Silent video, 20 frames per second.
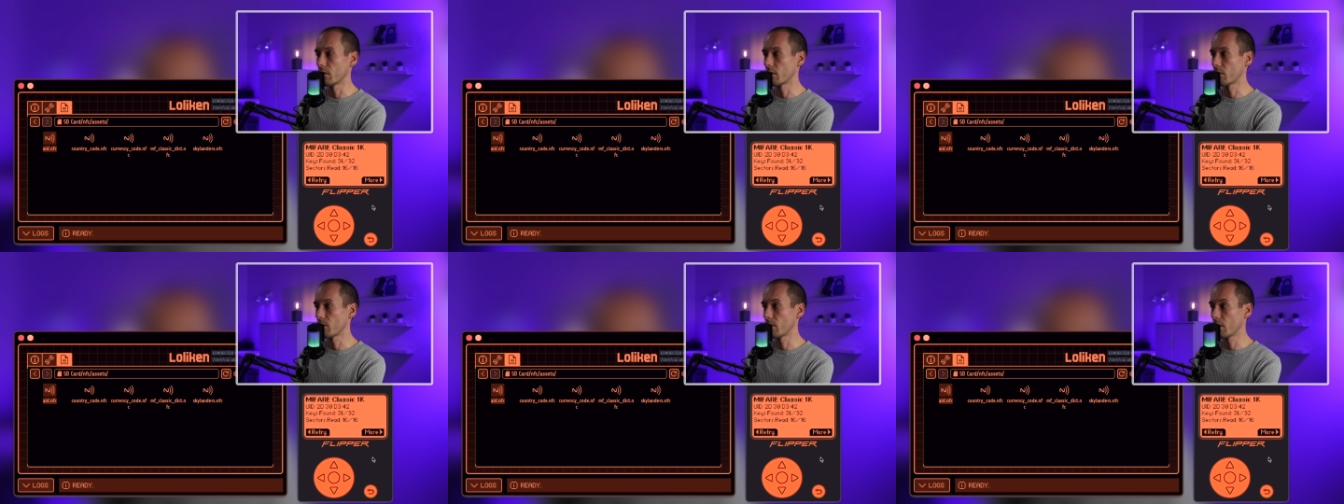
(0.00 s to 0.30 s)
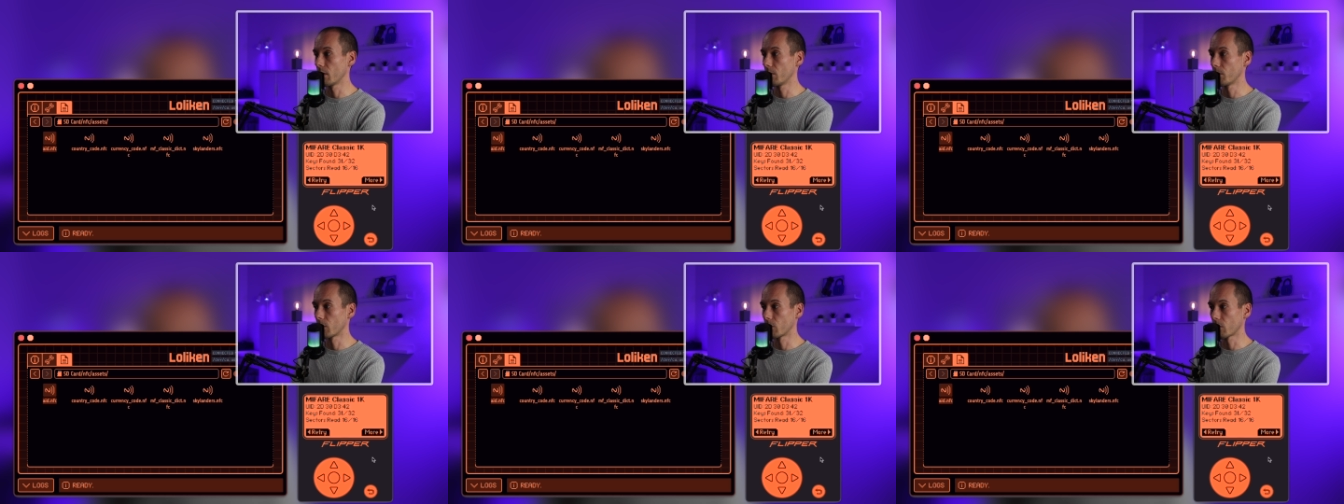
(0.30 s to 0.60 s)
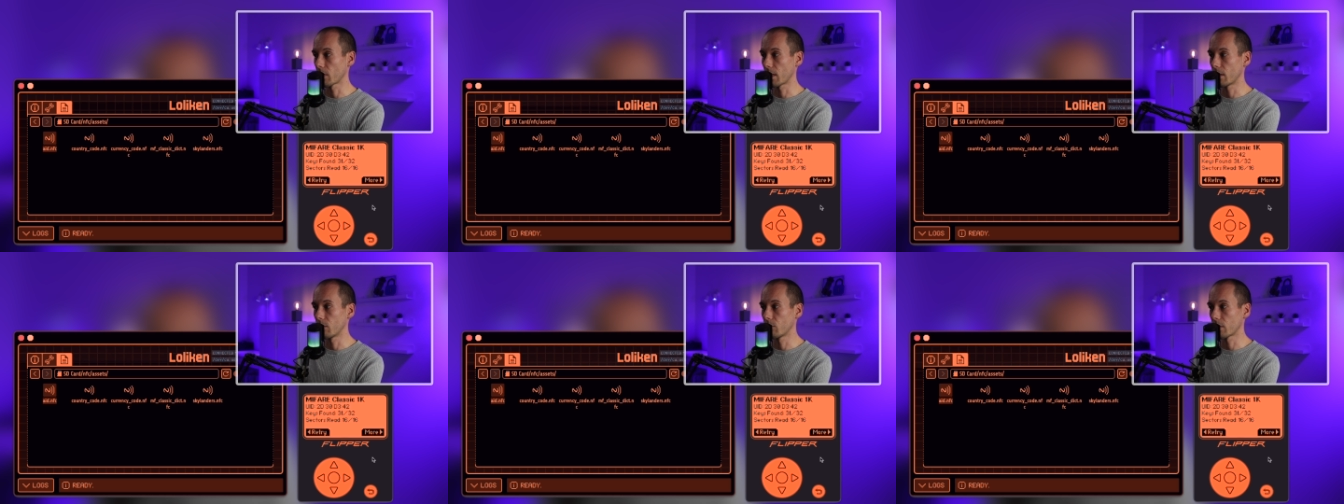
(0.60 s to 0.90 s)
Deswegen immer
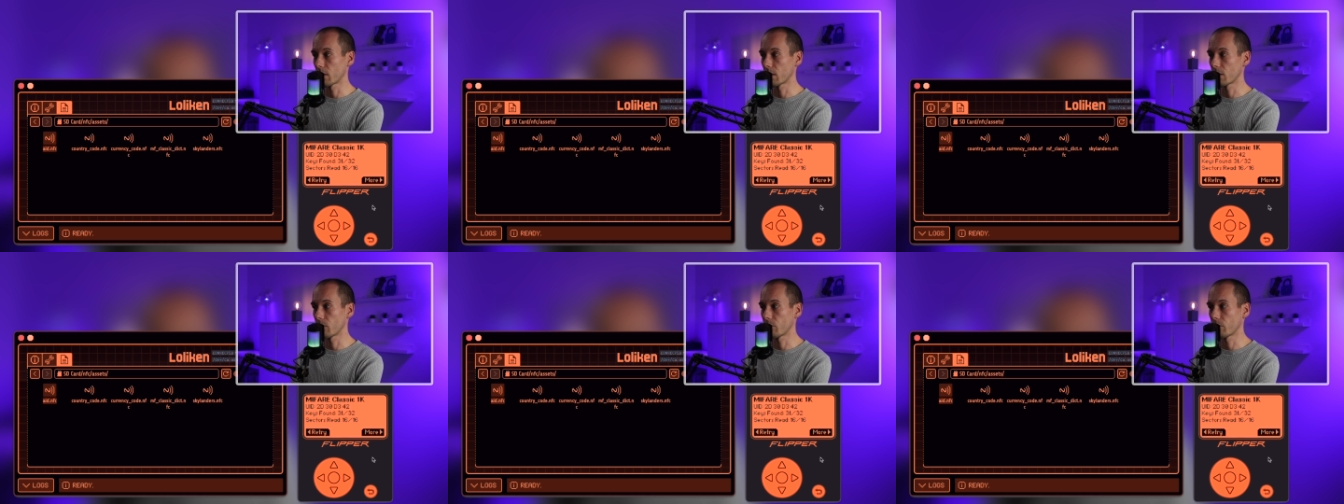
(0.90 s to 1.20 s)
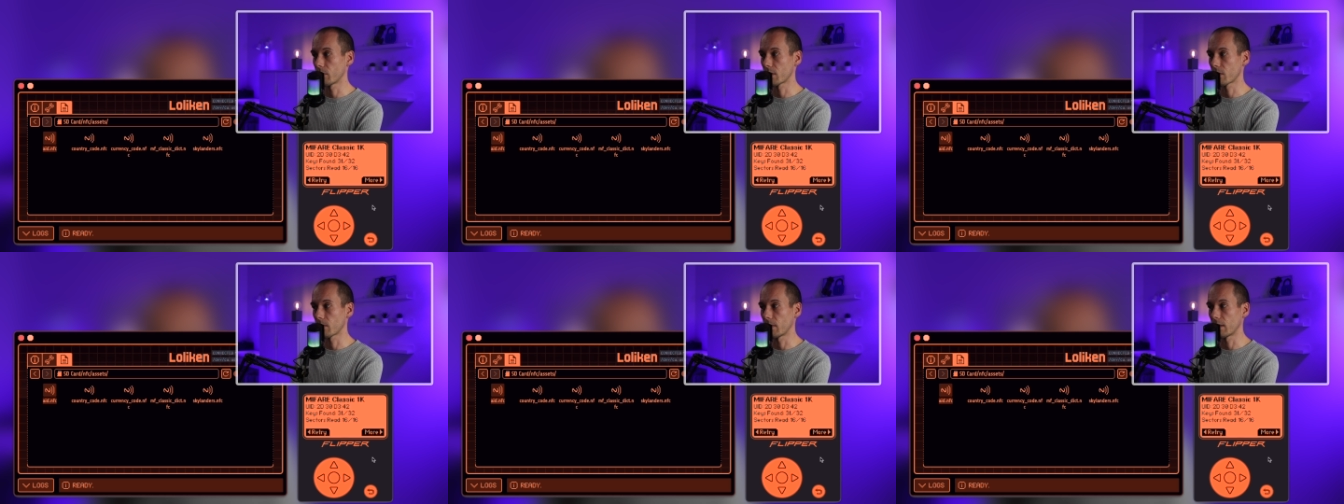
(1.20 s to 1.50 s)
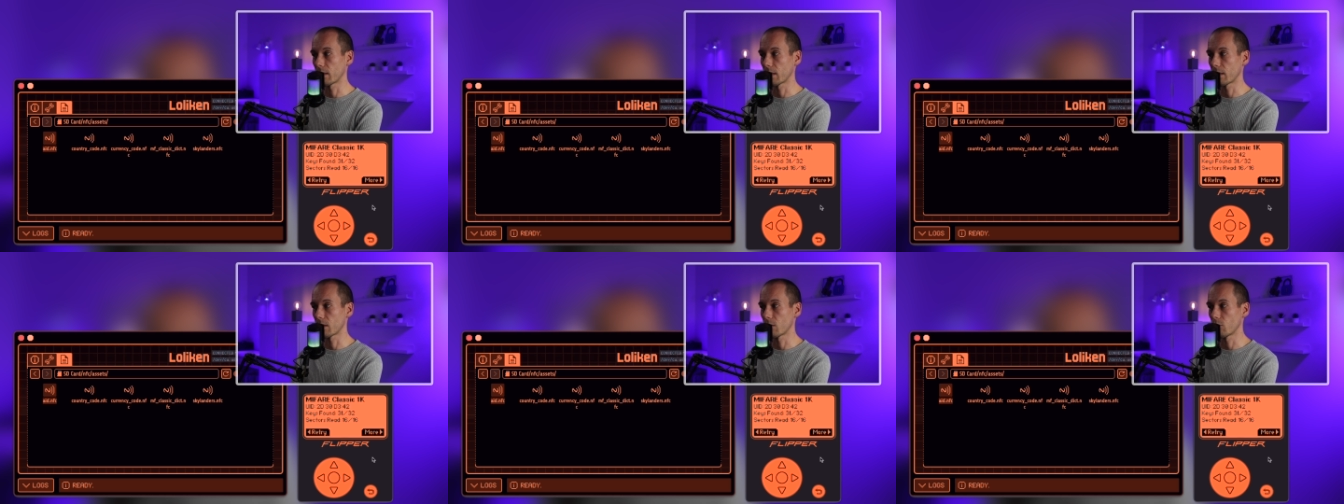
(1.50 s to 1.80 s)
noch 31 von
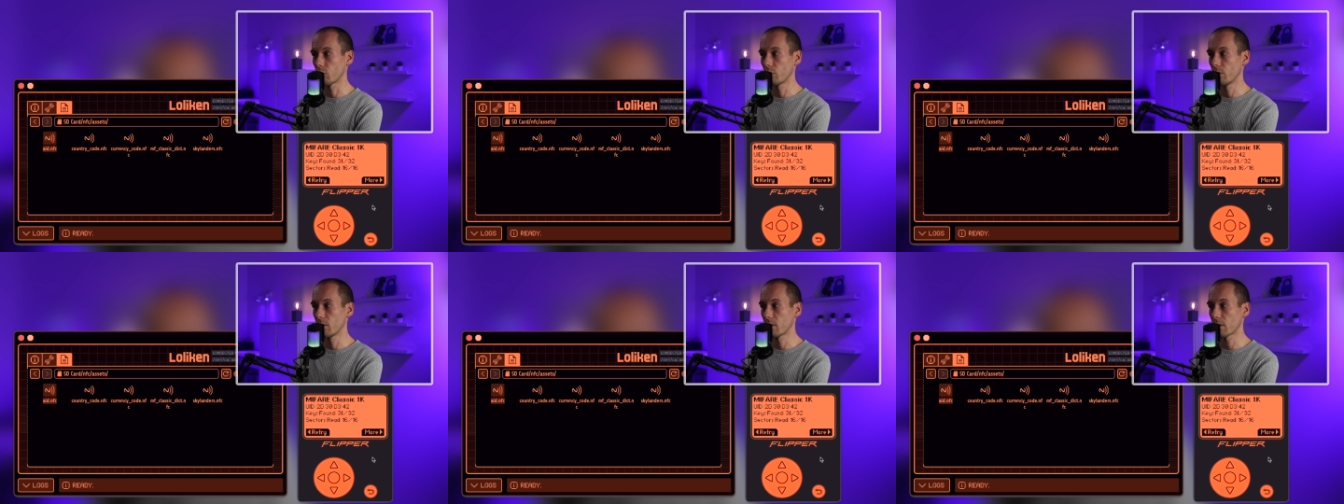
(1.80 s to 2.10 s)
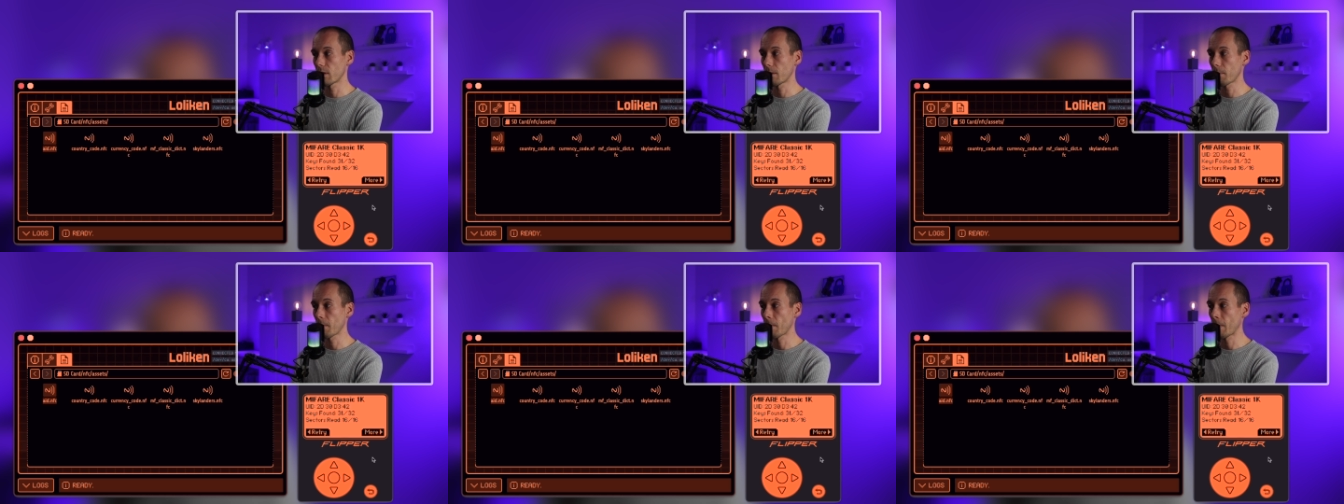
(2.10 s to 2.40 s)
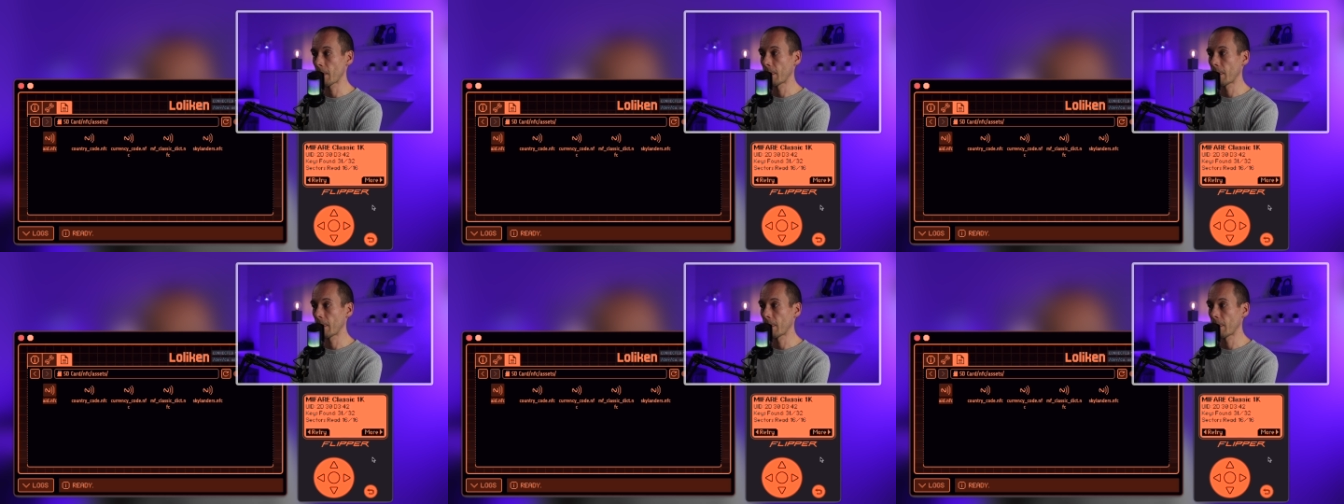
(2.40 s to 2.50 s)
32 Schlüssel.